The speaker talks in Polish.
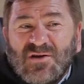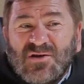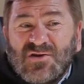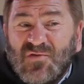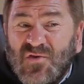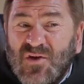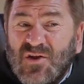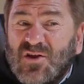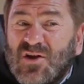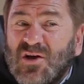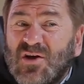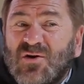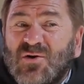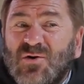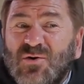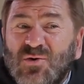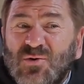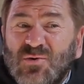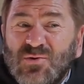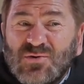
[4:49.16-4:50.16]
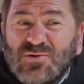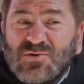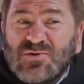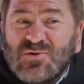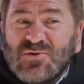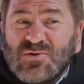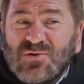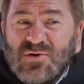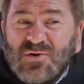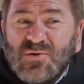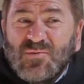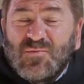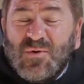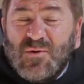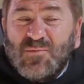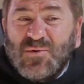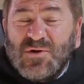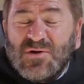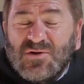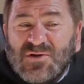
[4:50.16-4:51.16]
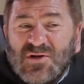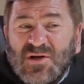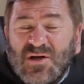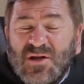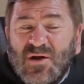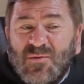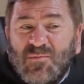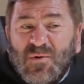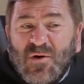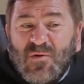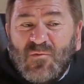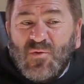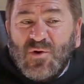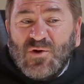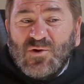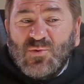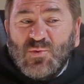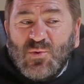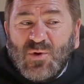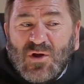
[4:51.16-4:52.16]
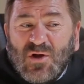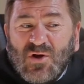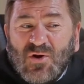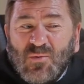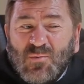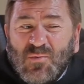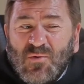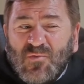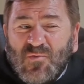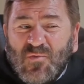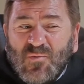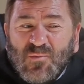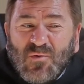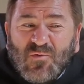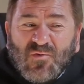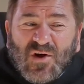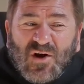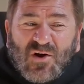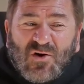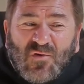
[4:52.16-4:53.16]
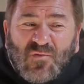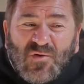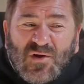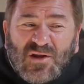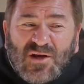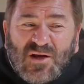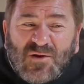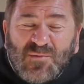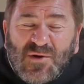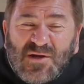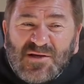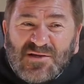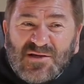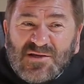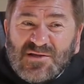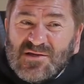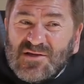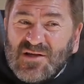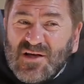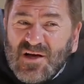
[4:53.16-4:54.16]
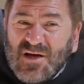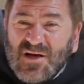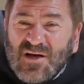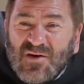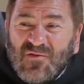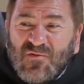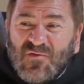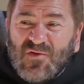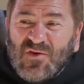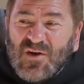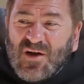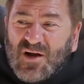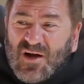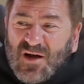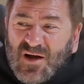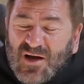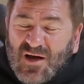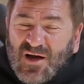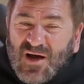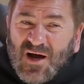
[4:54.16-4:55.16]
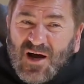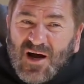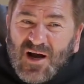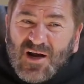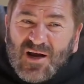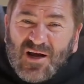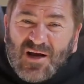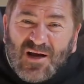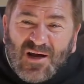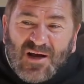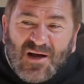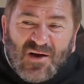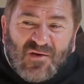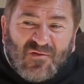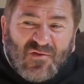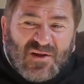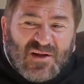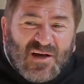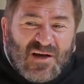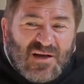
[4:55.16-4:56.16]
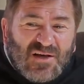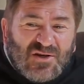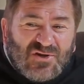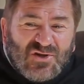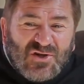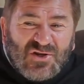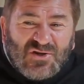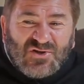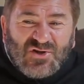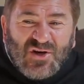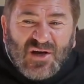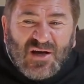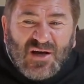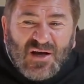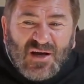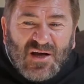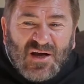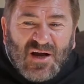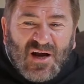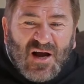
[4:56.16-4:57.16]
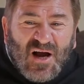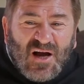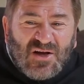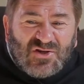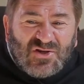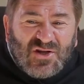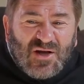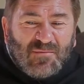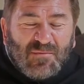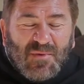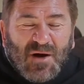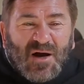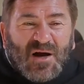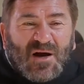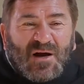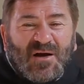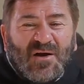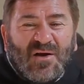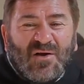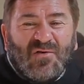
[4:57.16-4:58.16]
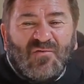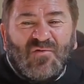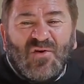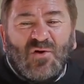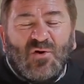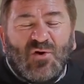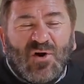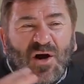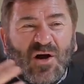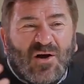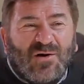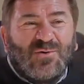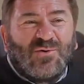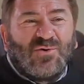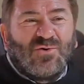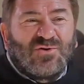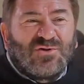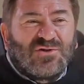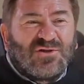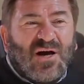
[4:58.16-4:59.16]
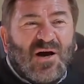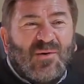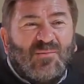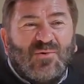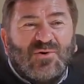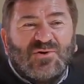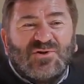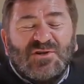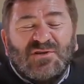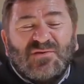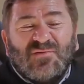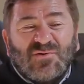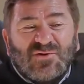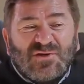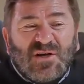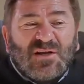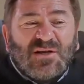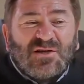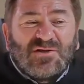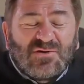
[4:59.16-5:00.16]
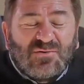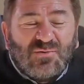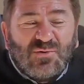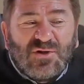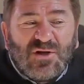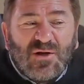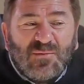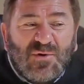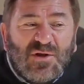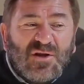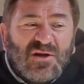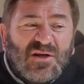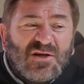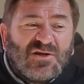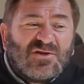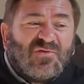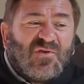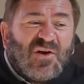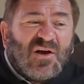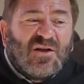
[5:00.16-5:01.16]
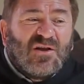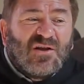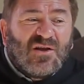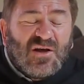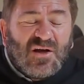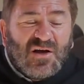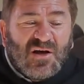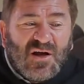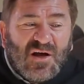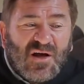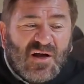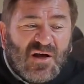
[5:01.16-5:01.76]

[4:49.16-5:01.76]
świętego już papieża Jana Pawła II, bo w, bo w Krakowie tych miejsc jest wiele, ale wydaje się, że każde ma wieloraką tożsamość, jest związane z kultem innych świętych,